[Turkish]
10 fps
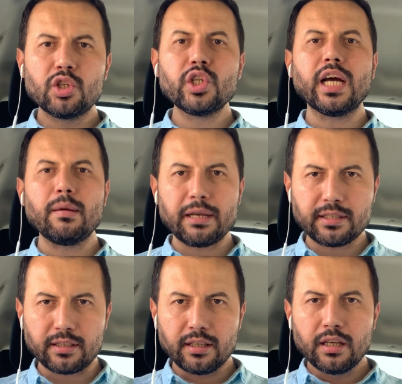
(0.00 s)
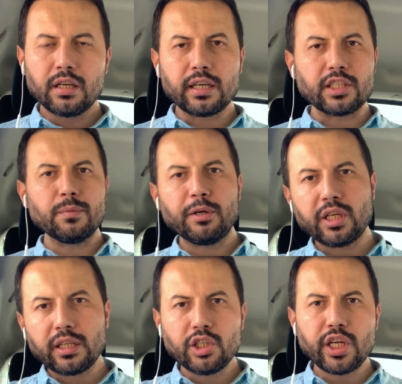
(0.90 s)
Çıkaramazsın.
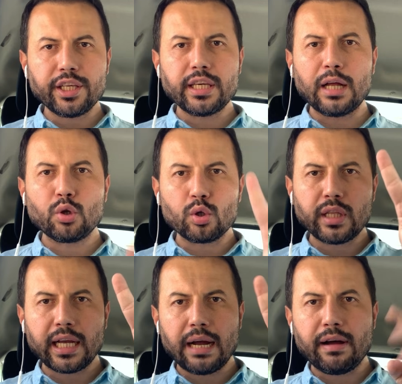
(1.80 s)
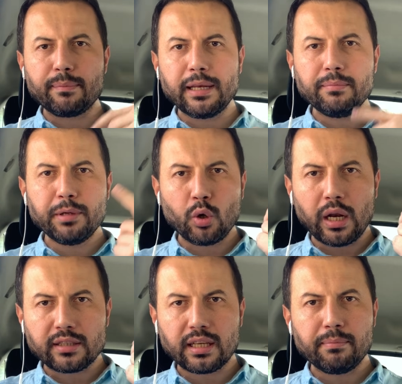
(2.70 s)
Kasımpaşa da diyecek ki ya 4 dakika var benim bir gol
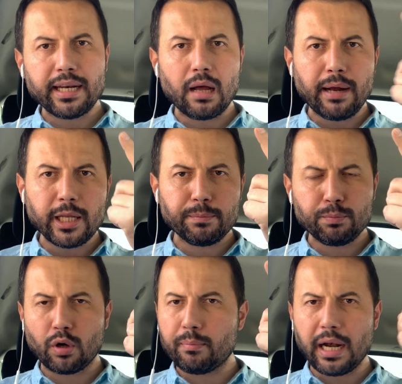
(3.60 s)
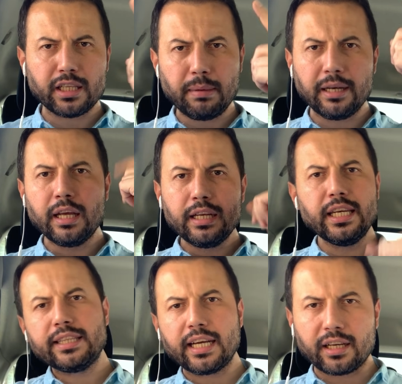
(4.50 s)
atsam beraberlik bir puan belki ben
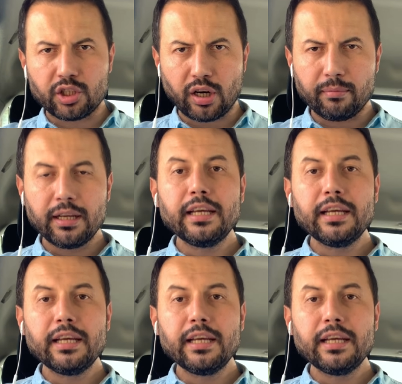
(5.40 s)
ligde kalacağım.